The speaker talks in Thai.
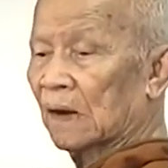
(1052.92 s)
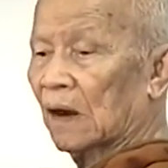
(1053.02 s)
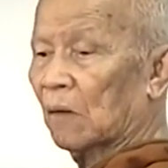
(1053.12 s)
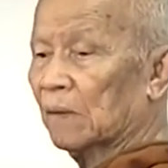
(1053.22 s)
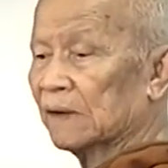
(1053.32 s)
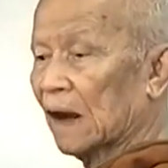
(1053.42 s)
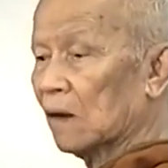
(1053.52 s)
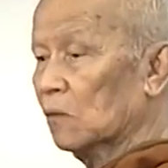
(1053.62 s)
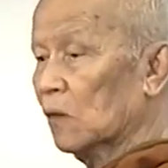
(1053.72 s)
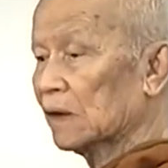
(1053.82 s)
เราประจัก
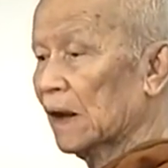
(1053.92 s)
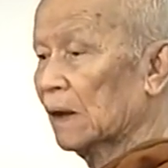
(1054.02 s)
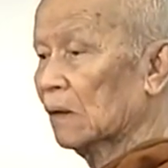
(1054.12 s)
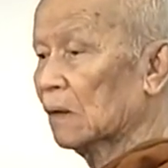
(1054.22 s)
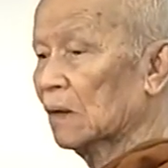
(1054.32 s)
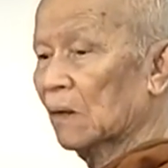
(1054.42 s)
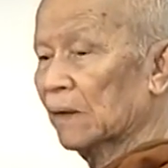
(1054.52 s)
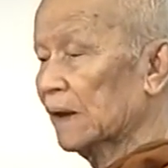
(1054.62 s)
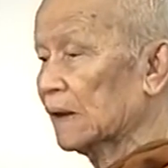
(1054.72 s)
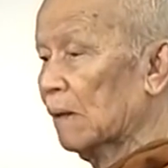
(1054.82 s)
ษ์หัวใจของเรา
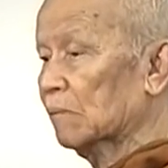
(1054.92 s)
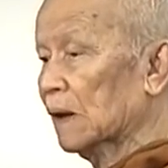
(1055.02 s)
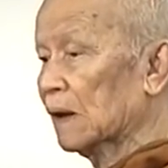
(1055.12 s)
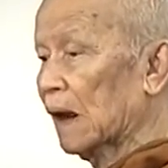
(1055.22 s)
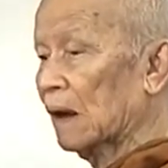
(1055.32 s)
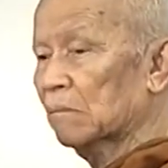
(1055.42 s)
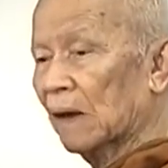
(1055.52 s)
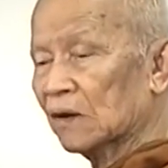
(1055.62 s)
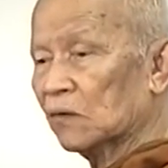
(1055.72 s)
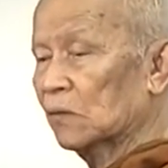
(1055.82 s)
ในธรรมทั้งหลายบ
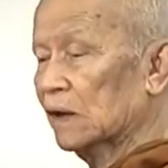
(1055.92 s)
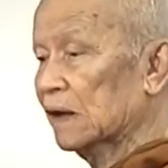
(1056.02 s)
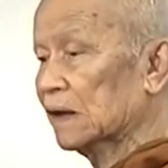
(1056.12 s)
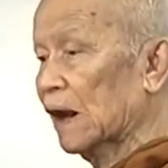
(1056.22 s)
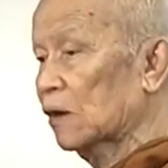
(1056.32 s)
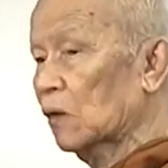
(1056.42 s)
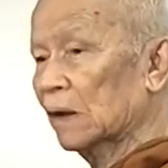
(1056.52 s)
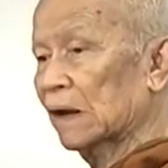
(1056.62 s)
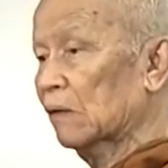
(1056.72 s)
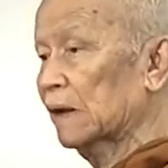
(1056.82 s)
รรจุที่ใจดวง
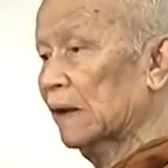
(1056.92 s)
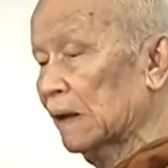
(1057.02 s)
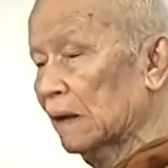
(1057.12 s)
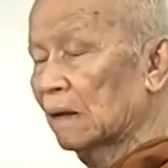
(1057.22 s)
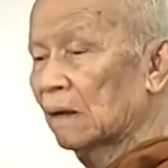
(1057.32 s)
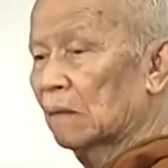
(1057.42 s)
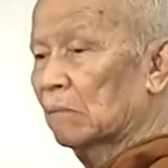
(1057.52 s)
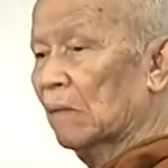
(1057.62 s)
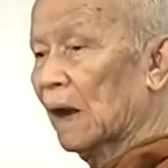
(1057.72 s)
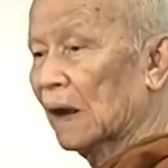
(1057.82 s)
เดียวนี้
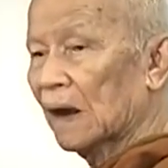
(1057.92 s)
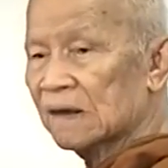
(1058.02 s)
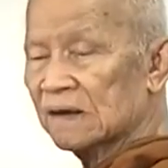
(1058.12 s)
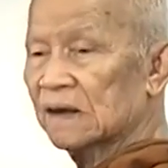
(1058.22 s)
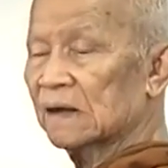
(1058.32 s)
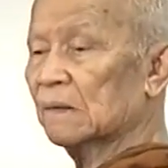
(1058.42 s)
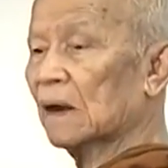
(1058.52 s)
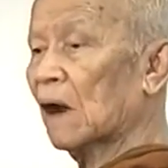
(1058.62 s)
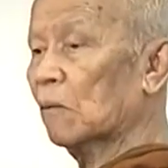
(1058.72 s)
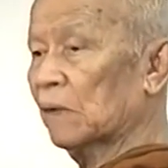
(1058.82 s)
มาได้สี่สิบ
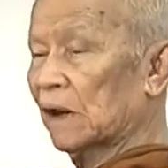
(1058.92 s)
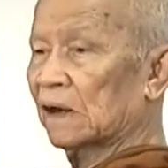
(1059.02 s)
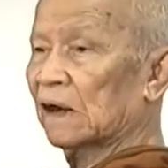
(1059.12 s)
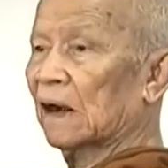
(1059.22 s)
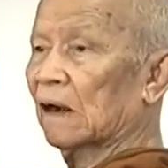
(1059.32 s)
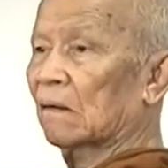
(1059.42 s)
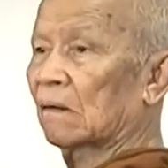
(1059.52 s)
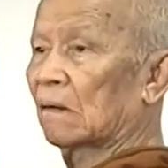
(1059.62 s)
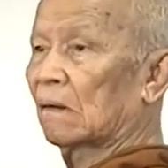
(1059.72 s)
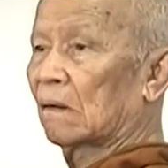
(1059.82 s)
เก้าปีนี้แล้ว
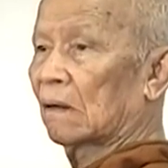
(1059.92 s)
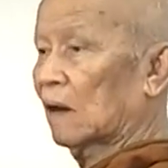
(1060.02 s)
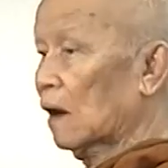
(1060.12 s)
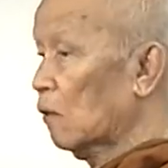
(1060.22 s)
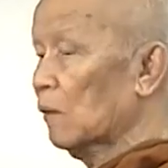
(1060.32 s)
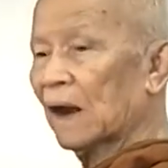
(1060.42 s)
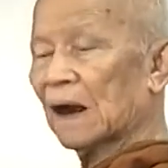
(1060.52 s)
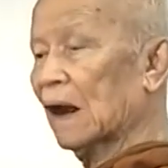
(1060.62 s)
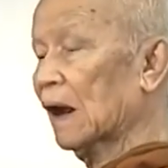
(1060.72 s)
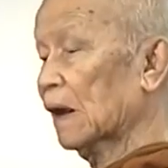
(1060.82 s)
เราไม่
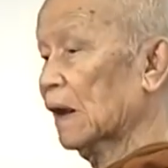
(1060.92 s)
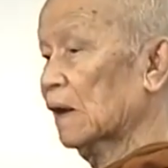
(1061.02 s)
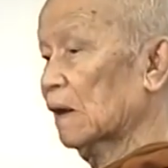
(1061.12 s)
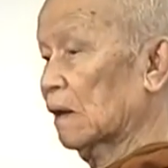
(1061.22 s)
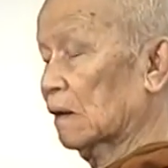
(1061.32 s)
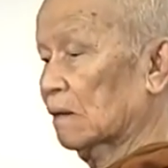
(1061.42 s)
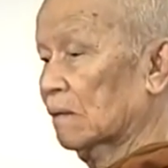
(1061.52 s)
หาอะไรอีก